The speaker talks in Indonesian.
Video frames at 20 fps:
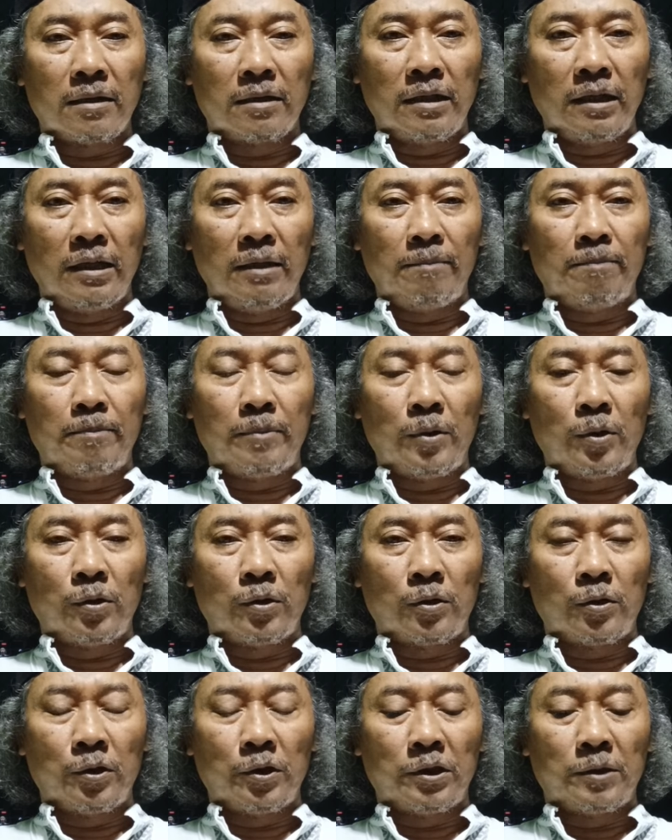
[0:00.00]

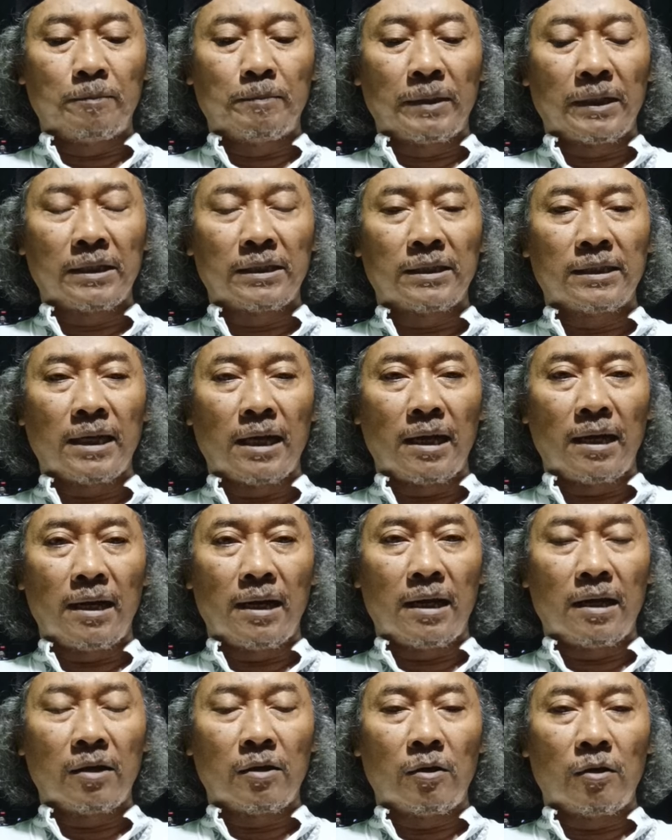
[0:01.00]
diputus
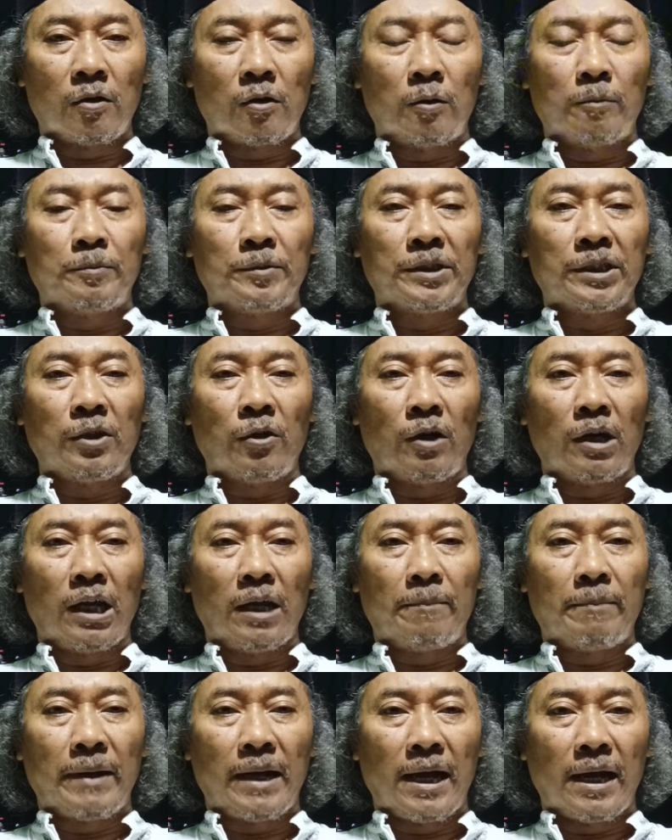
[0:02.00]
bersalah korupsi oleh
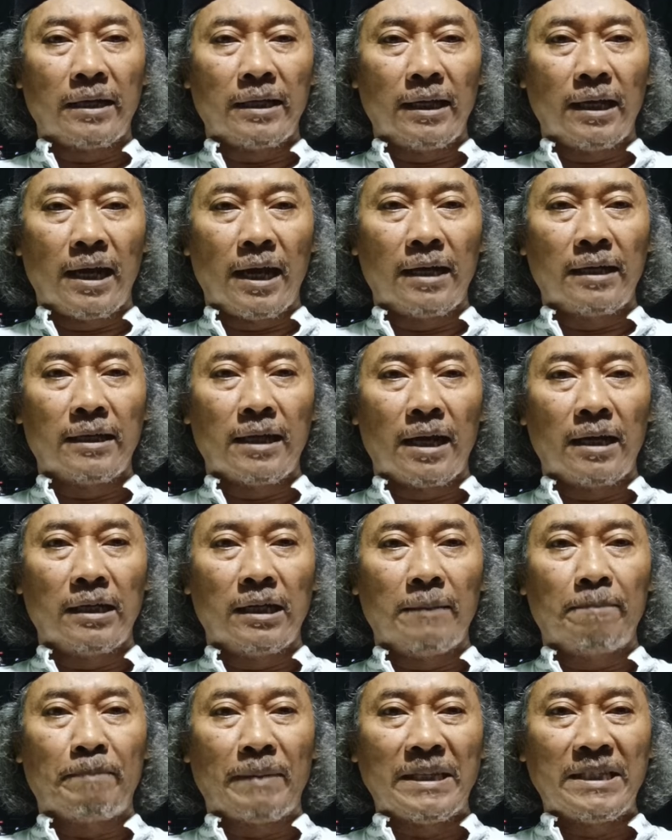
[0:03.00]
pengadilan dan
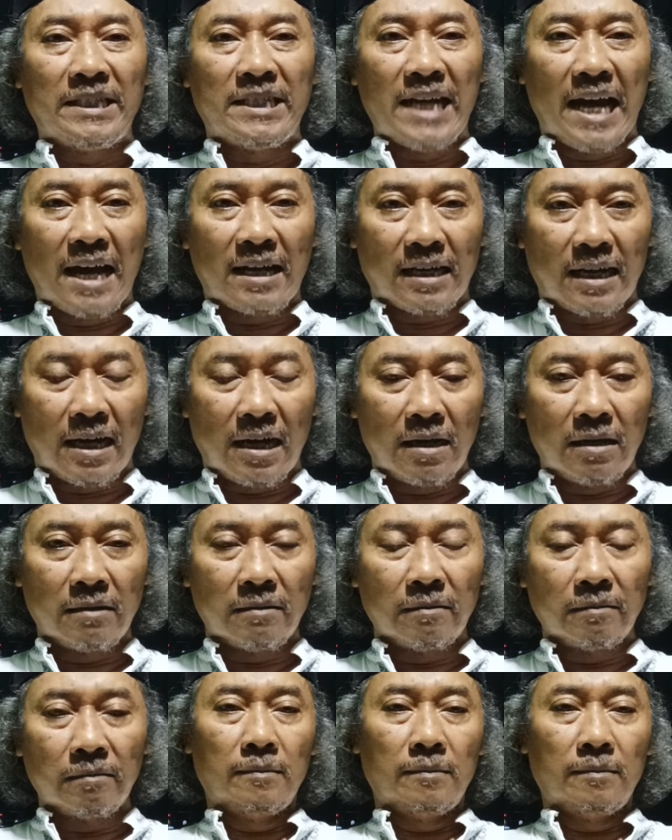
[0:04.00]
dipenjara